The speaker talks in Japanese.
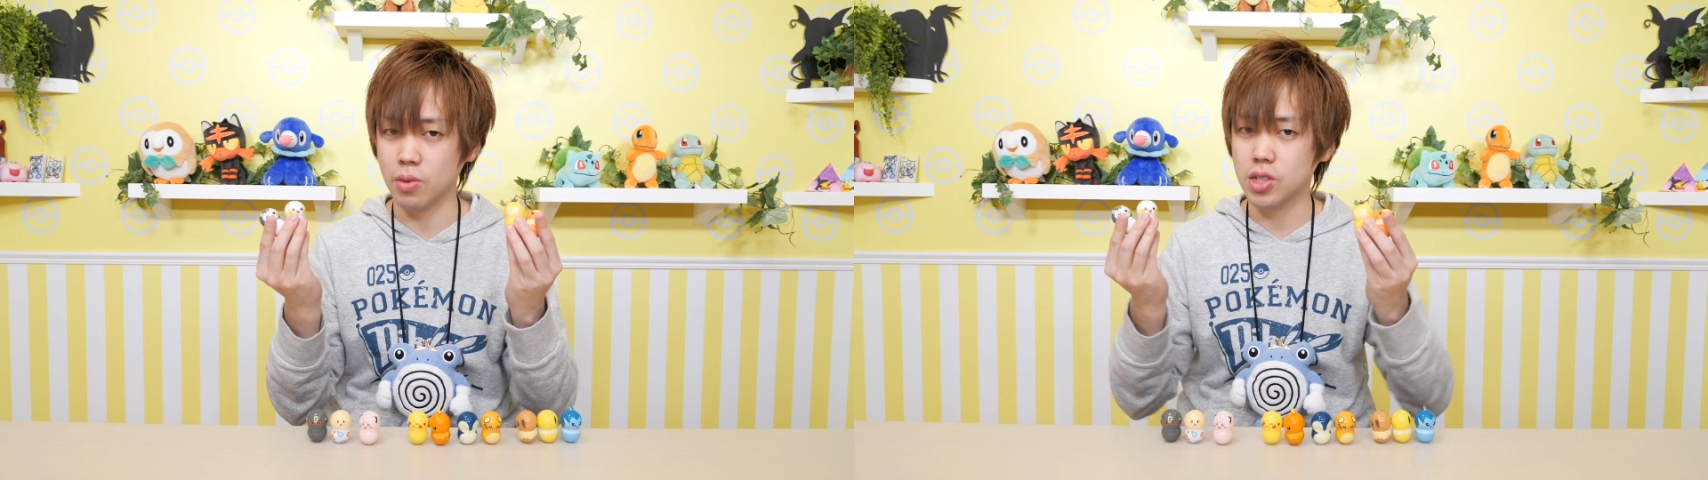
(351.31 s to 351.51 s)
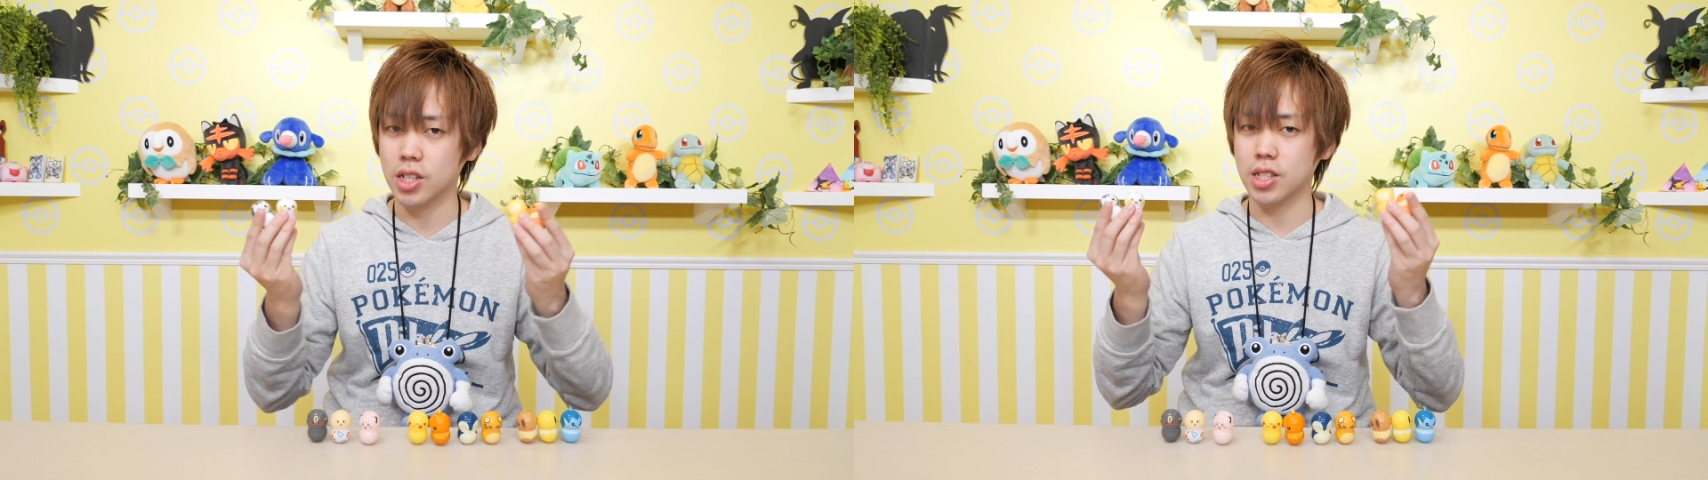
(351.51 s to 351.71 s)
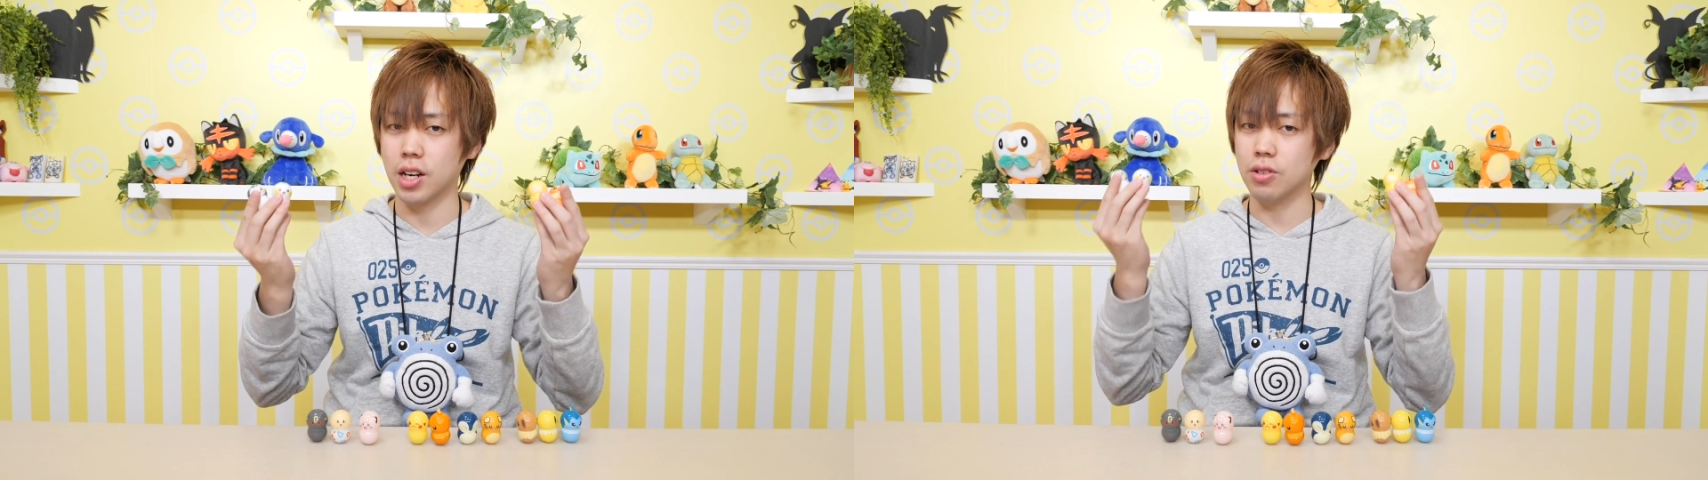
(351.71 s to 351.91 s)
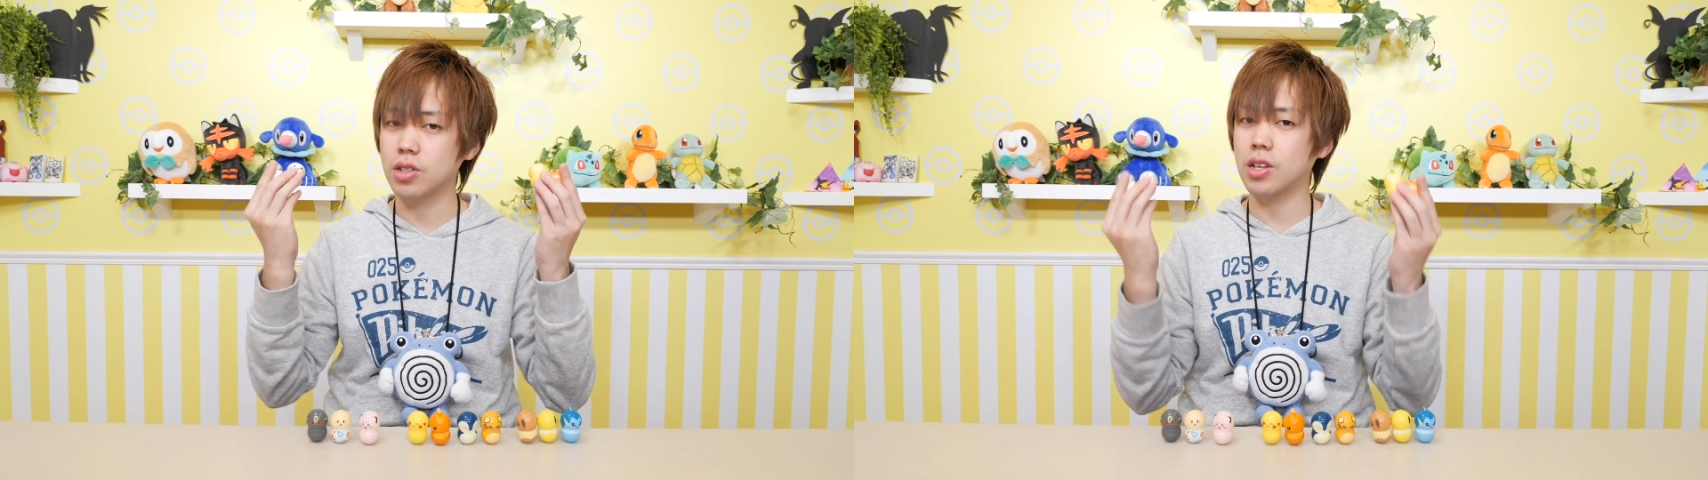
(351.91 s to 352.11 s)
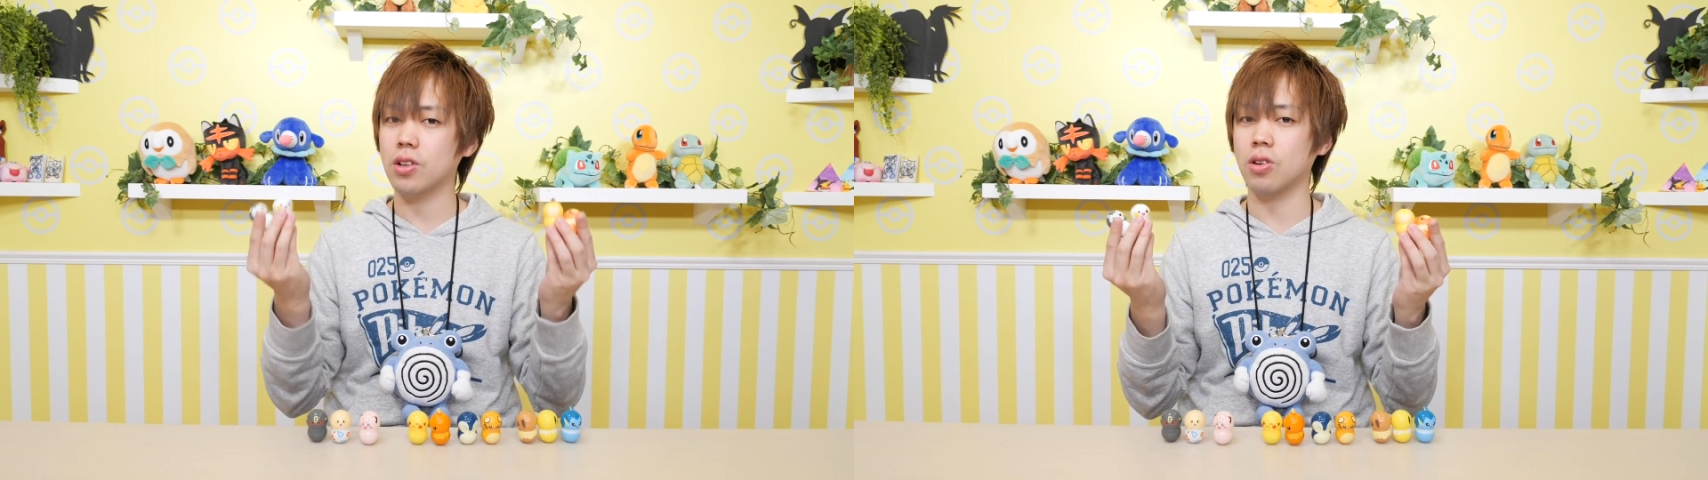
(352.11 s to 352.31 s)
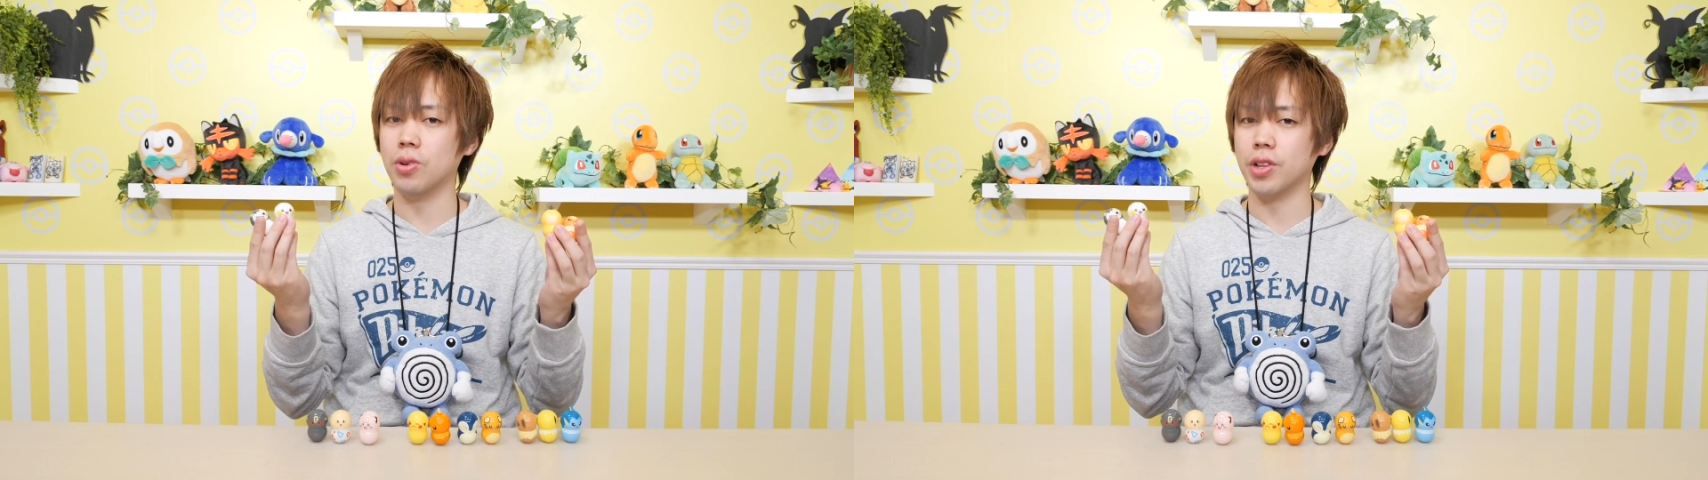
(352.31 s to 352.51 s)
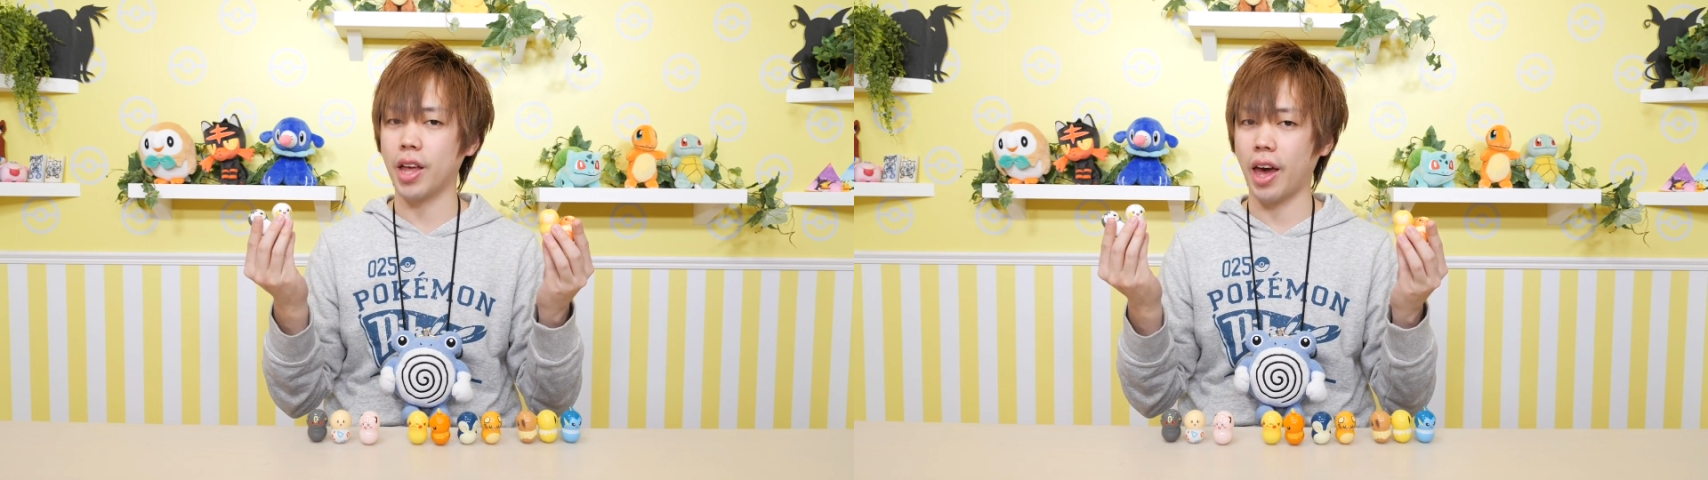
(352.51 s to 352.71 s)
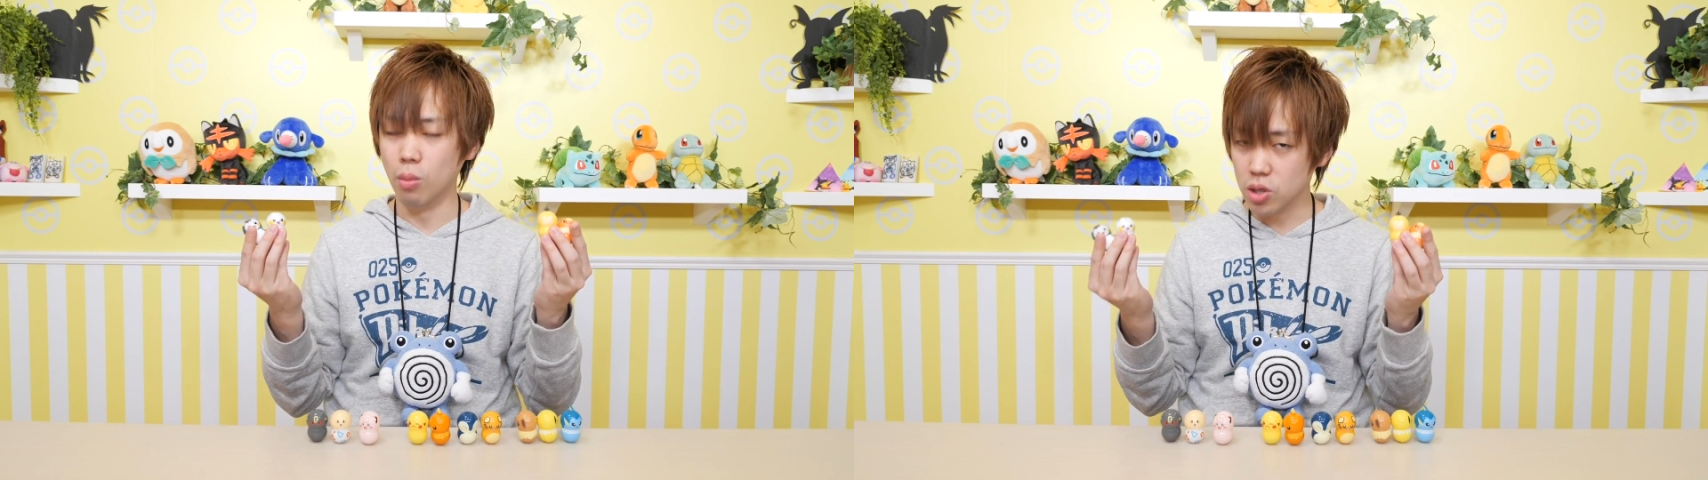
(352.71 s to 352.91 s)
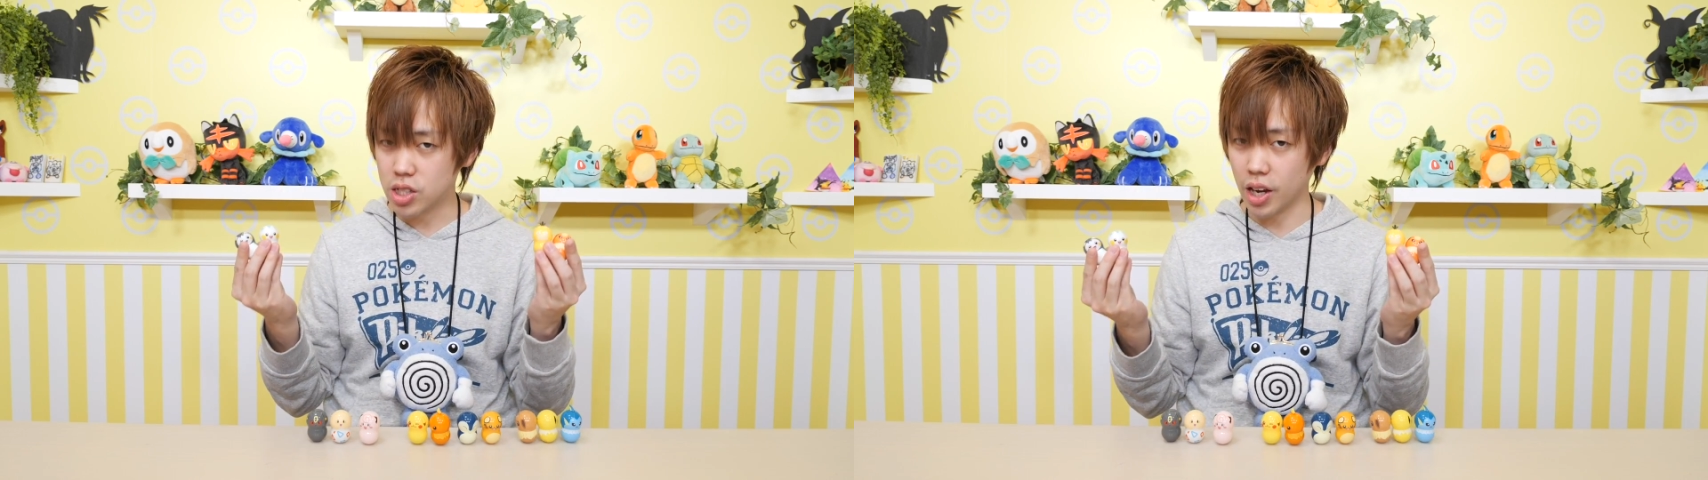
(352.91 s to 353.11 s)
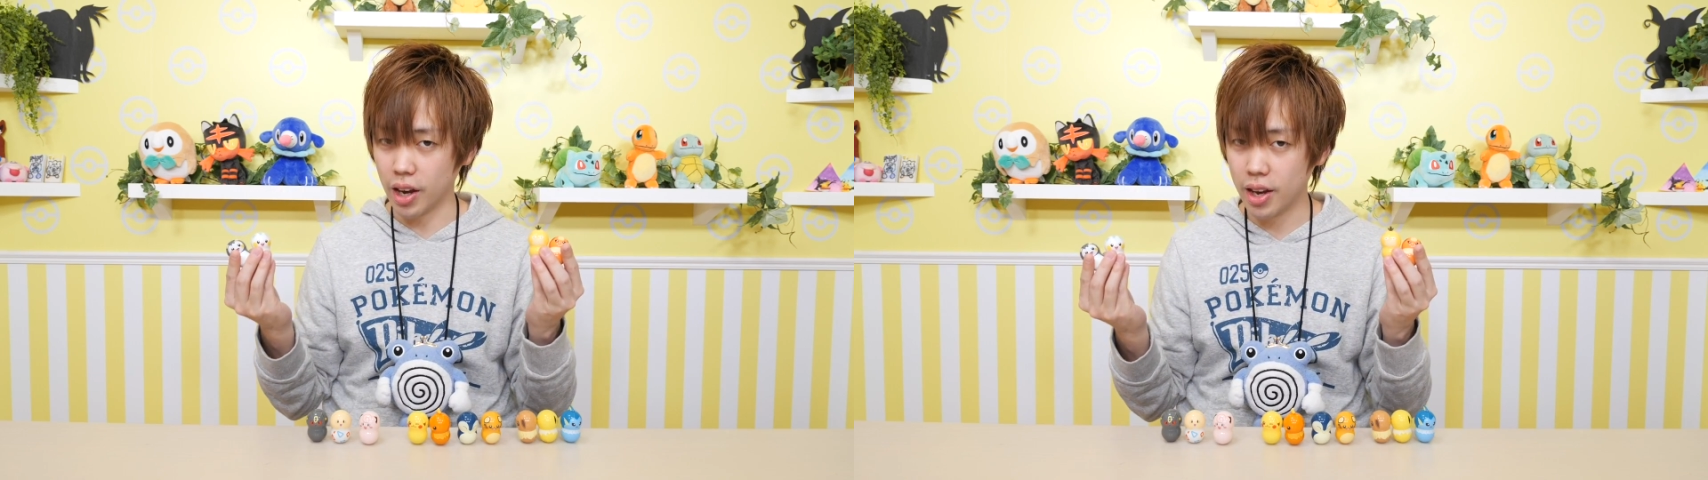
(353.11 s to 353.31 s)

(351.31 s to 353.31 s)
もしかしたら売ってると思うんでもし